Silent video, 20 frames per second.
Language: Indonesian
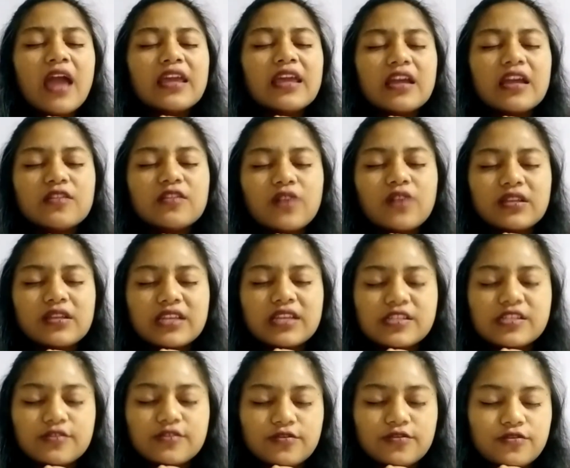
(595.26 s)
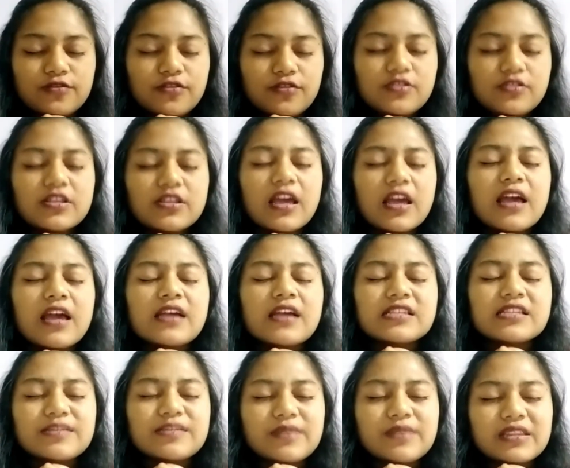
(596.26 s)
Ya Tuhan Yesus
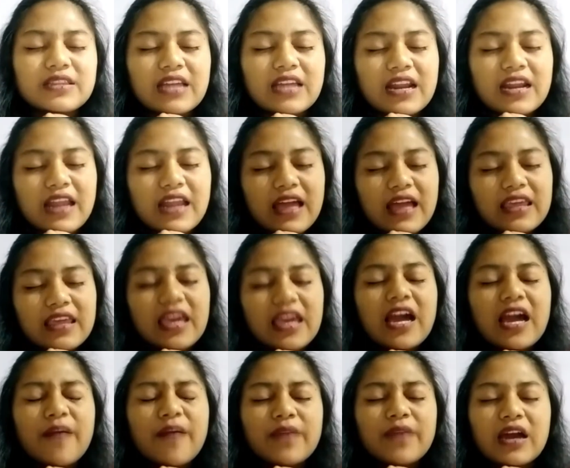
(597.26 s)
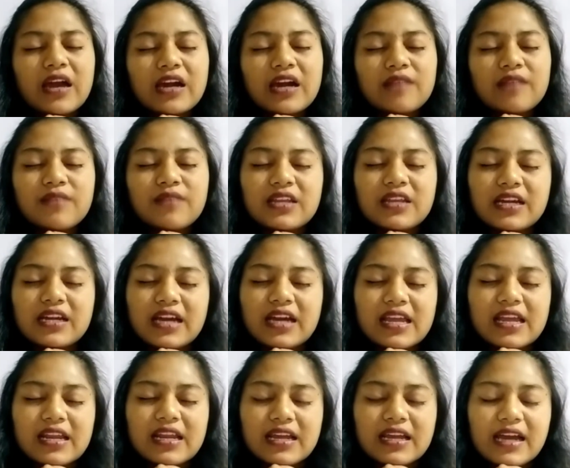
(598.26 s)
Sebentar lagi kami akan
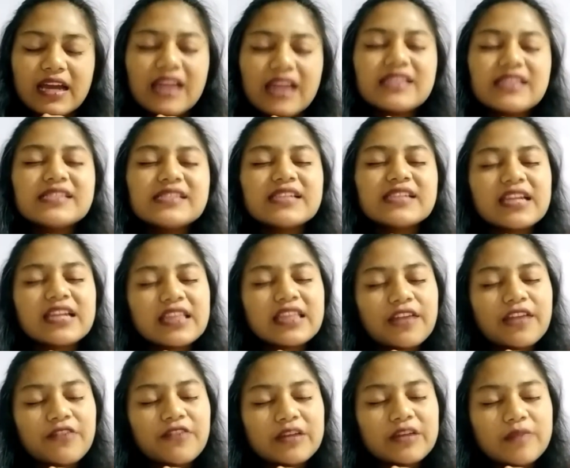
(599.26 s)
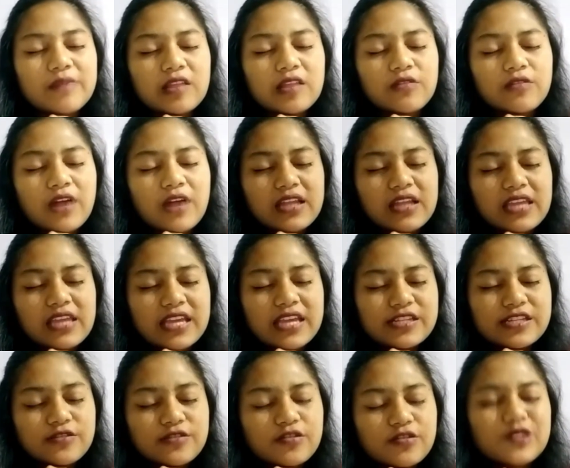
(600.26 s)
mendengarkan cerita firman Tuhan
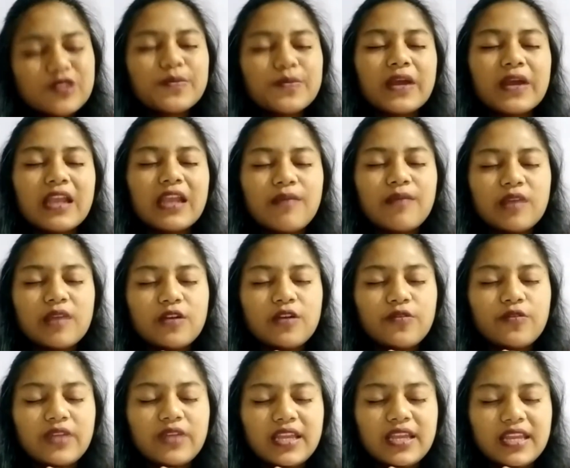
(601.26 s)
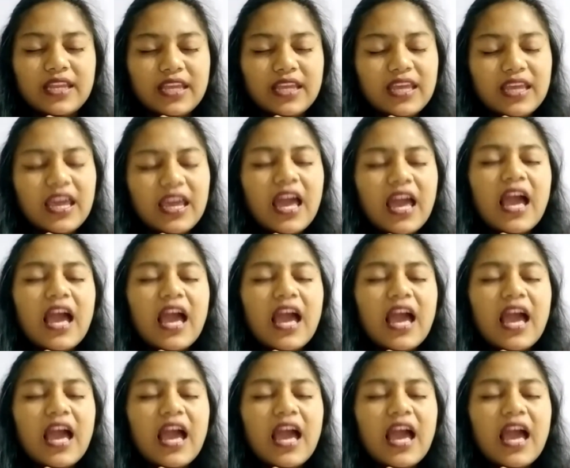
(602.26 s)
Yesus pada minggu ini.